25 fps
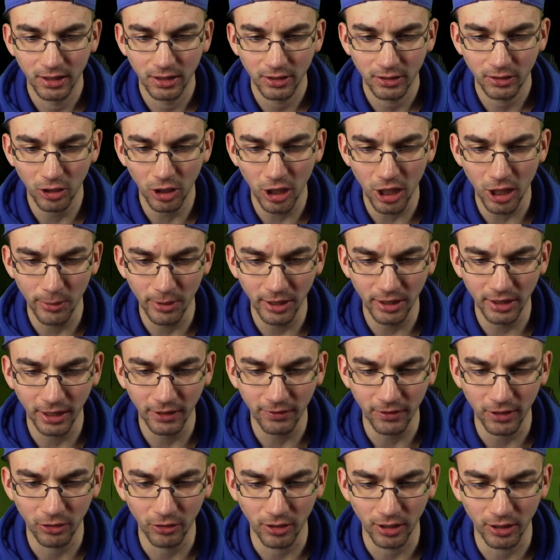Noch habe ich nicht
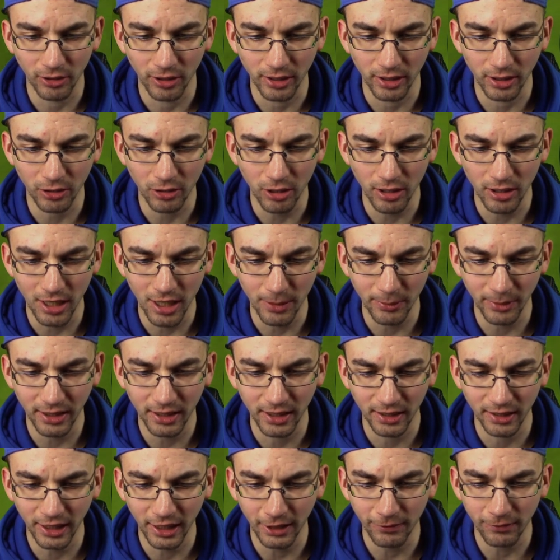verloren, Leute. Noch habe ich
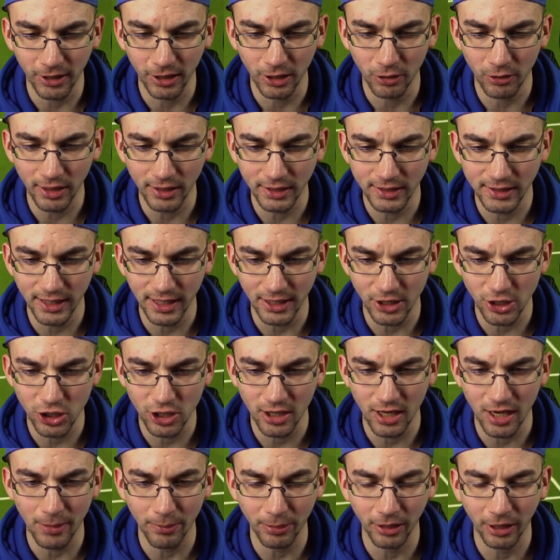hier nicht verloren. Serhat
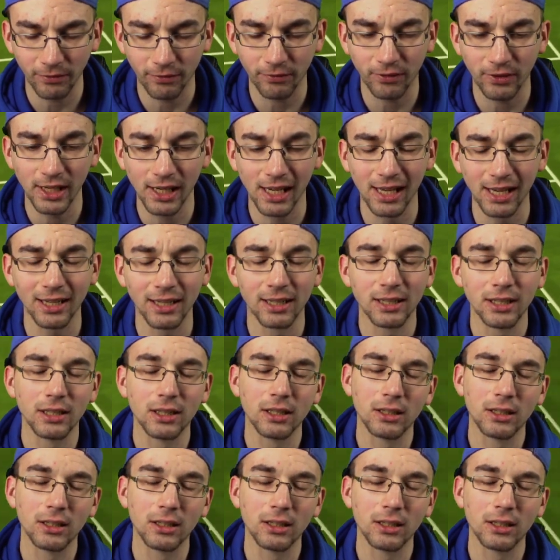Schnabri 4.